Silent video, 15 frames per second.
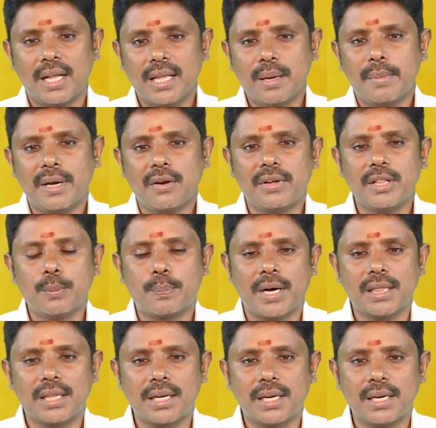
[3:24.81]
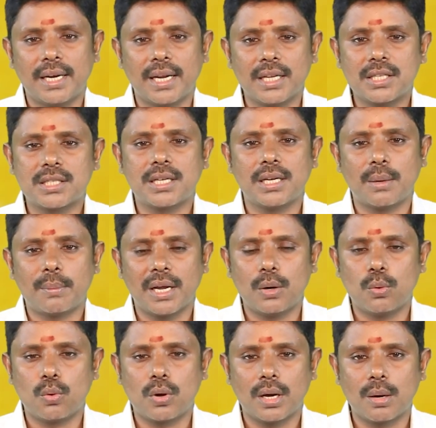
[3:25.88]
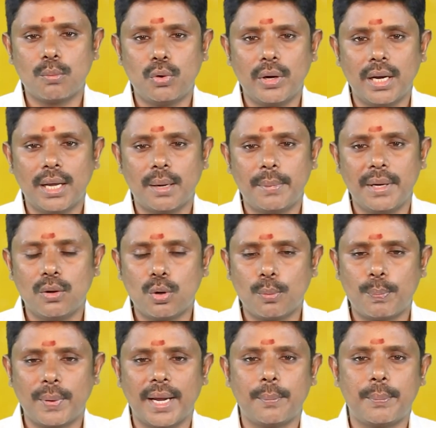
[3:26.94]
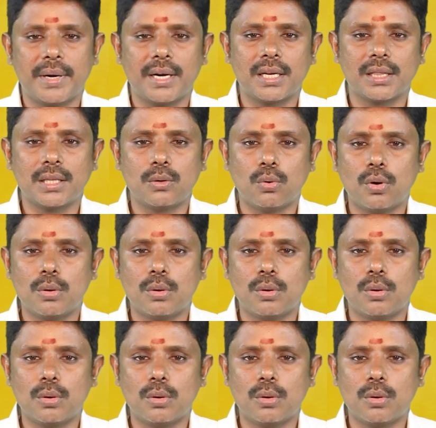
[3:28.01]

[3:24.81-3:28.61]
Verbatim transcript: அதே மாதிரி வந்து பார்த்தீங்கன்னா நினச்சிட்டு நம்மளால் உட்கார முடியல அப்படின்னா ஒரு பேப்பர் எடுத்து